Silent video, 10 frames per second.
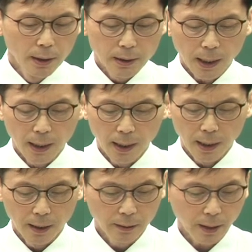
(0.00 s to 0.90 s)

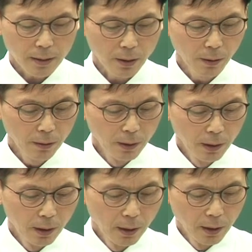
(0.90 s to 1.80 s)
자, 그래서
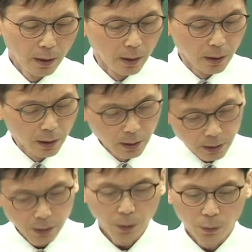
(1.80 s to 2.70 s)

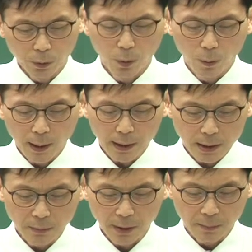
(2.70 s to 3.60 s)
그 용도
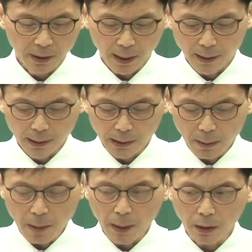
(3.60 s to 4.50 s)
확인하시면 됩니다. 그
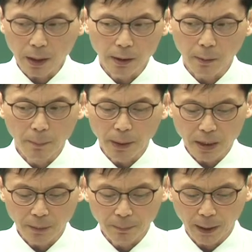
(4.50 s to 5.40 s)
다음에 밝게 여러분
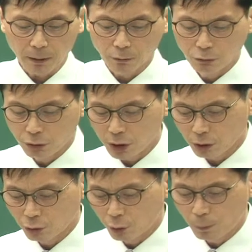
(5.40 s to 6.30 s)
페이지
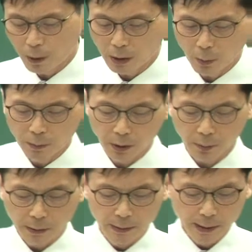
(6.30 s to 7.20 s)
199페이지 보면
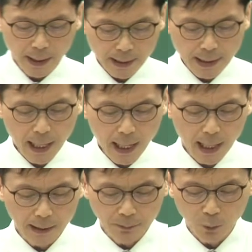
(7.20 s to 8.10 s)
여러분
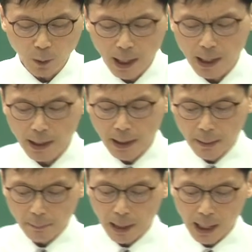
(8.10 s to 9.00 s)
차음과
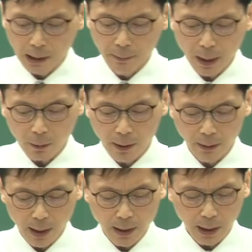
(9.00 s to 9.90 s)
방음에
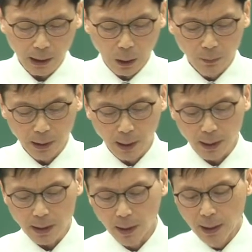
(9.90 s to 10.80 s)
관련된 얘기가 나옵니다.
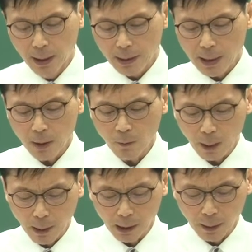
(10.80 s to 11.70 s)
그래서
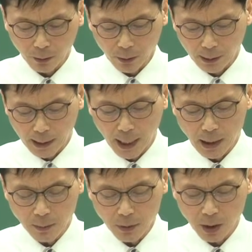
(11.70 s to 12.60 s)
차음과 방음의 어떤
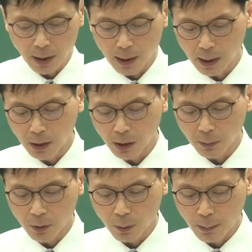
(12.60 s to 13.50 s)
개념적인 얘기를
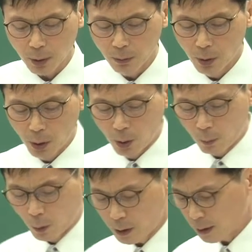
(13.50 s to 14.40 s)
여러분 좀 한번
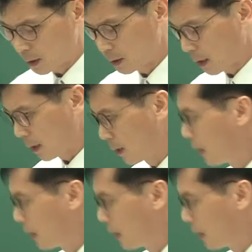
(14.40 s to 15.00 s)
보셔야 되는데